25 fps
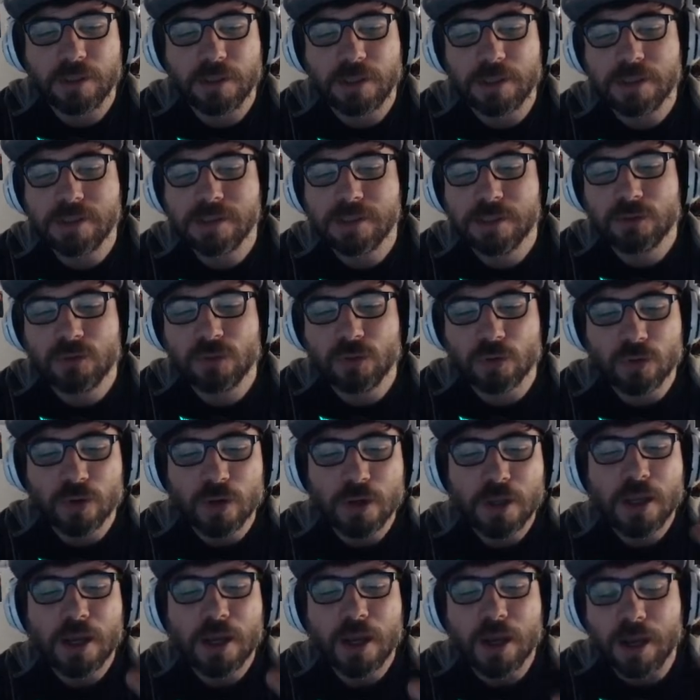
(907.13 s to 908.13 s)
ha iniziato
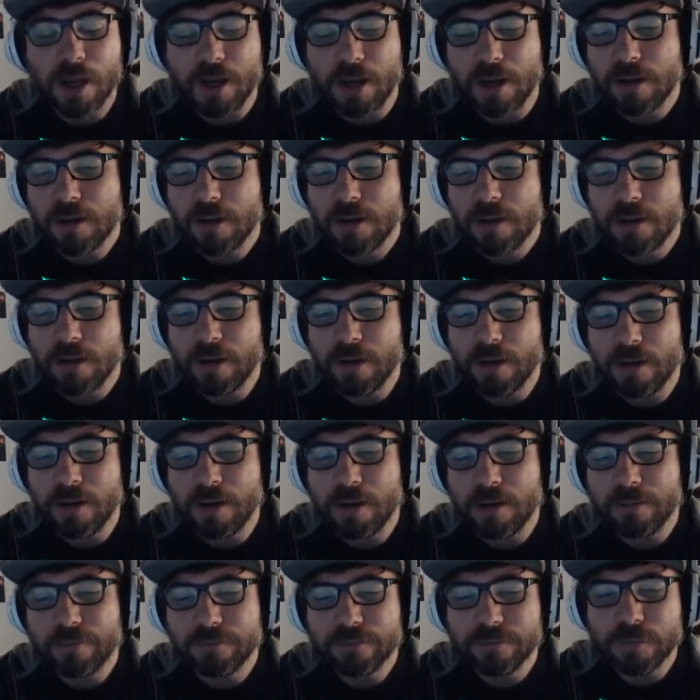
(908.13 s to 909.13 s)
a
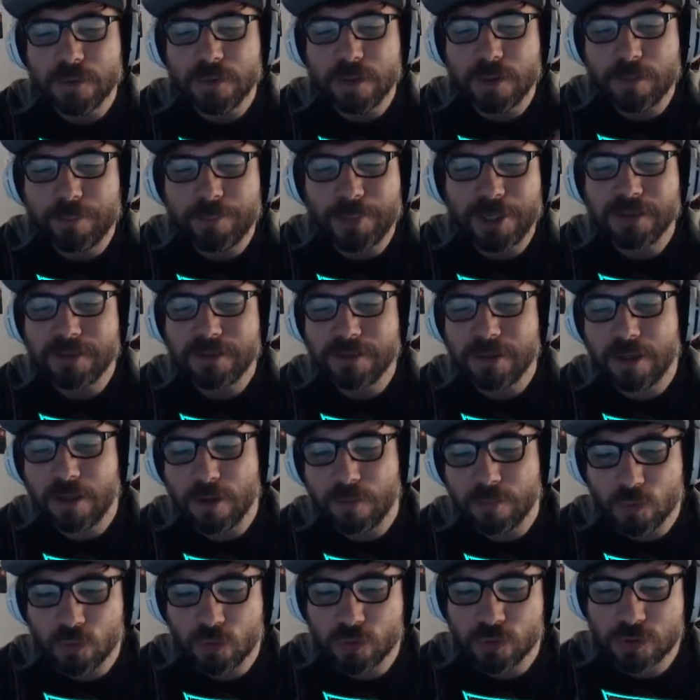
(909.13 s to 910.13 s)
eh, eh, prendere
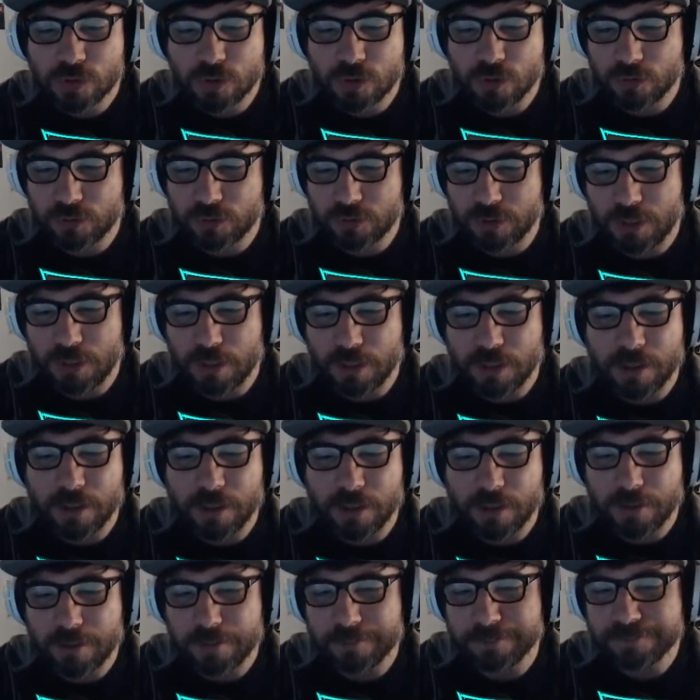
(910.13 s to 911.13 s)
il muschio del,
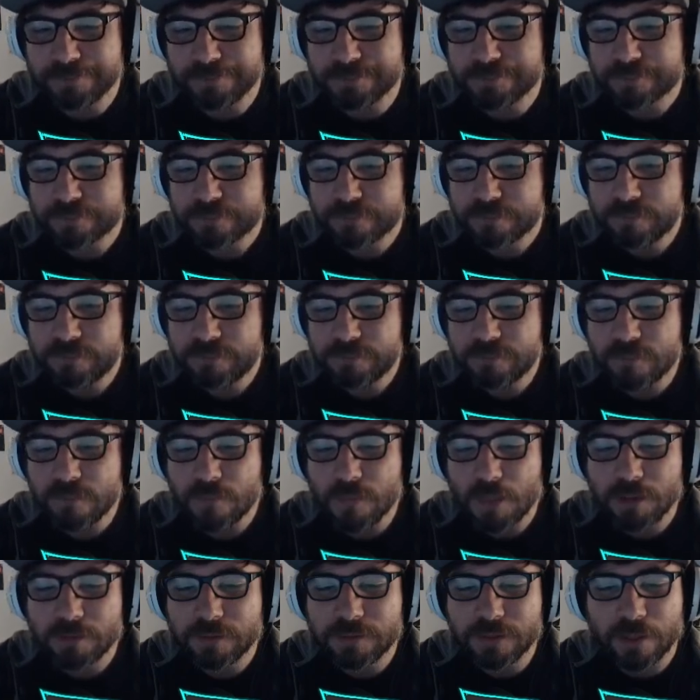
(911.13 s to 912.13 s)
ehm,
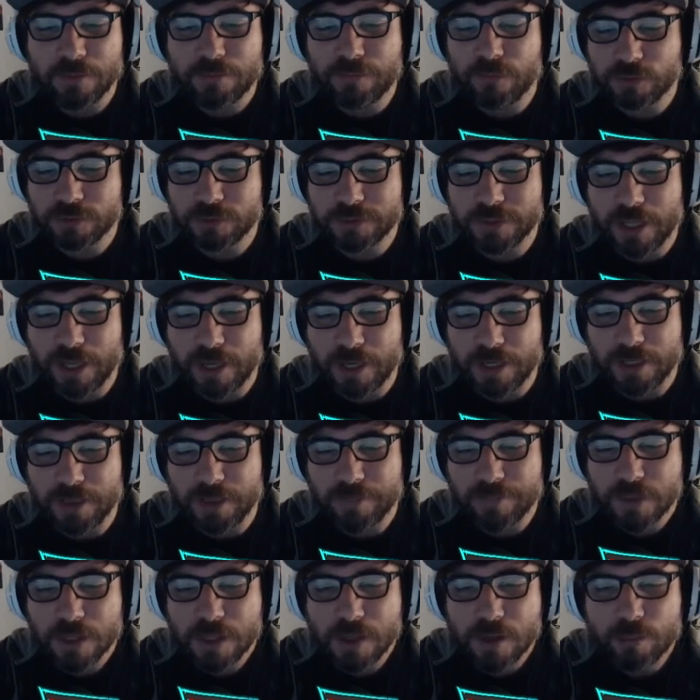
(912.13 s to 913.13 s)
del
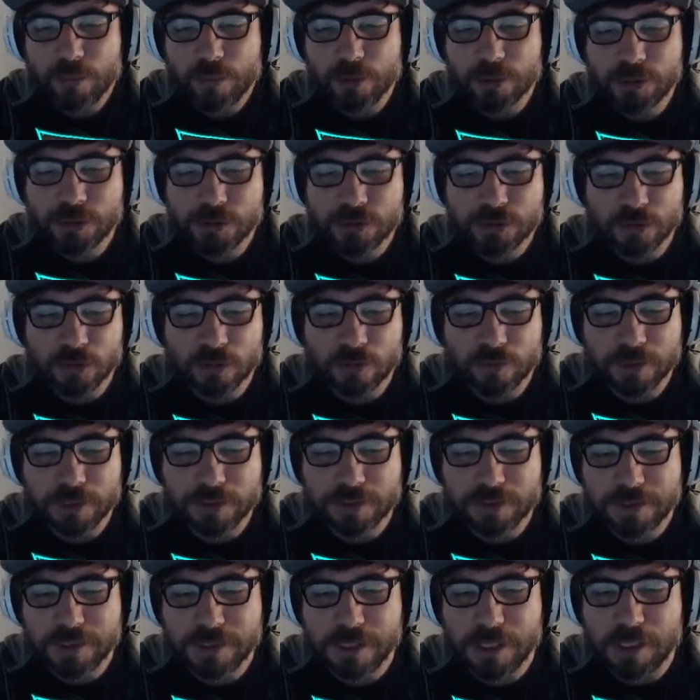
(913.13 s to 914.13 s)
fondale. Poi ci sono,
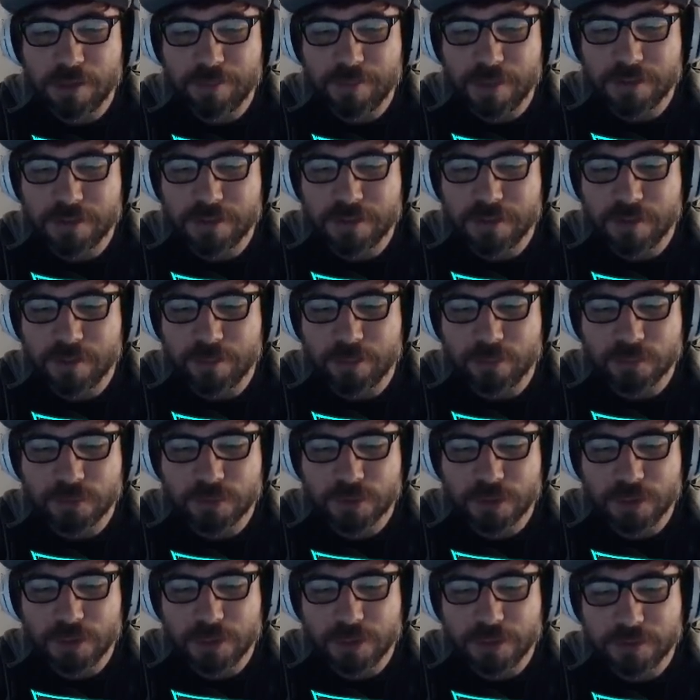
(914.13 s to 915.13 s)
vedete, gli elementi tipo
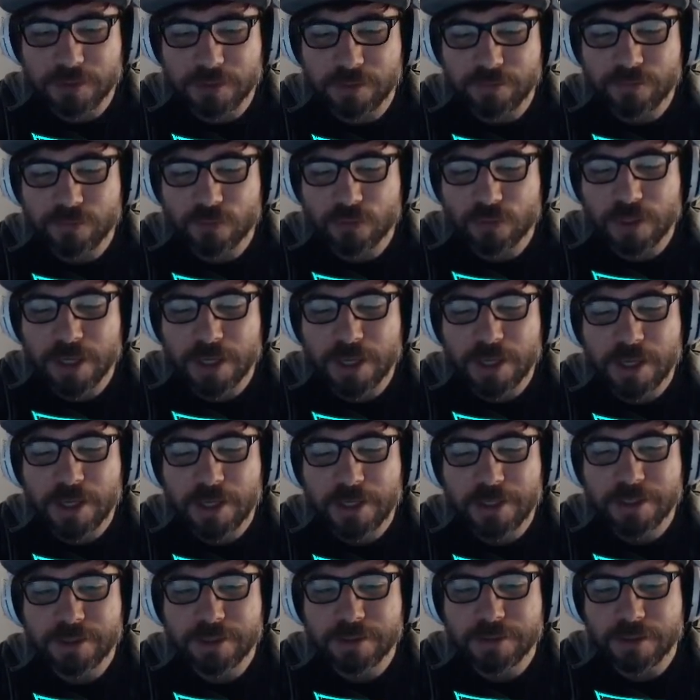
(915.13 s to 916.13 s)
delle, dei
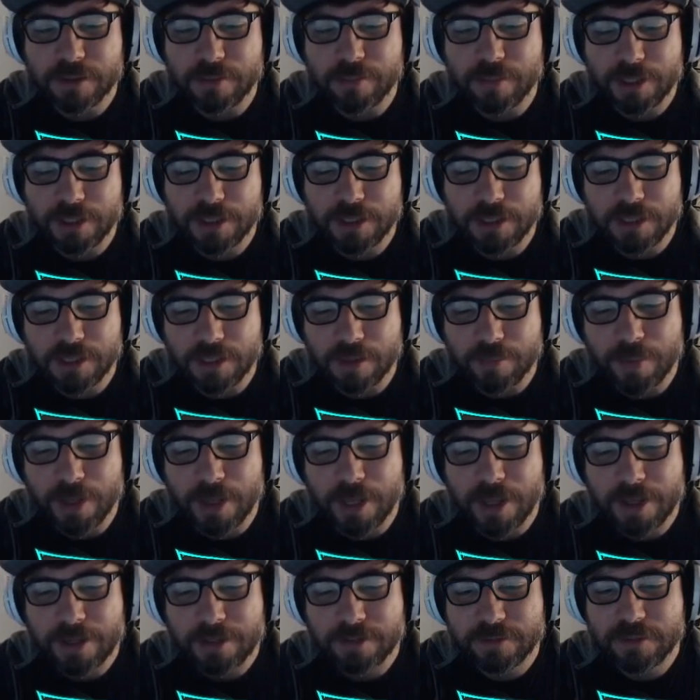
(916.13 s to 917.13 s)
focolari, dei barili
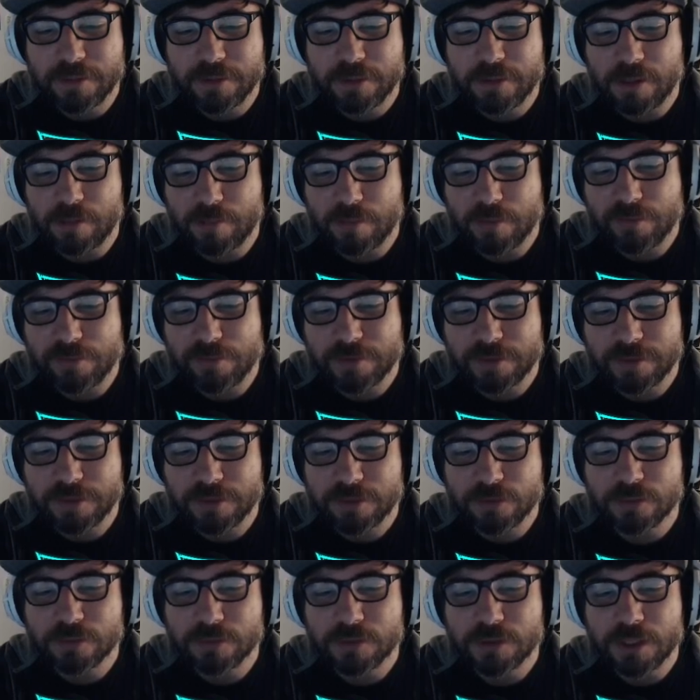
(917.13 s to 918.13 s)
aperti, li abbiamo fatti
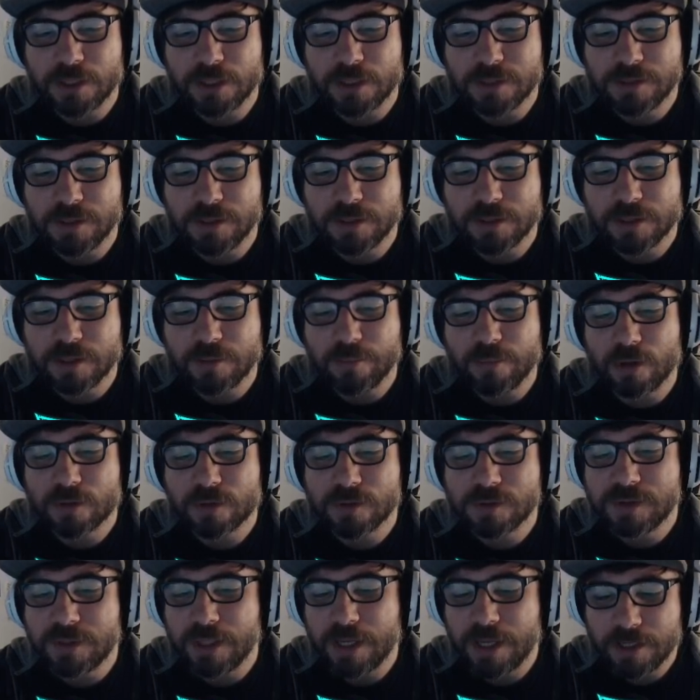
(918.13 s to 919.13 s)
con il Silky
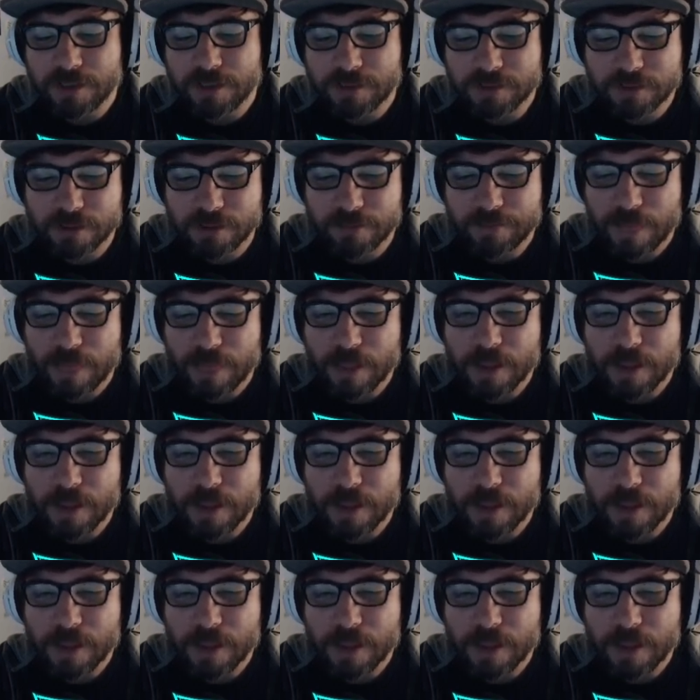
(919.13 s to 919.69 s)
Block State.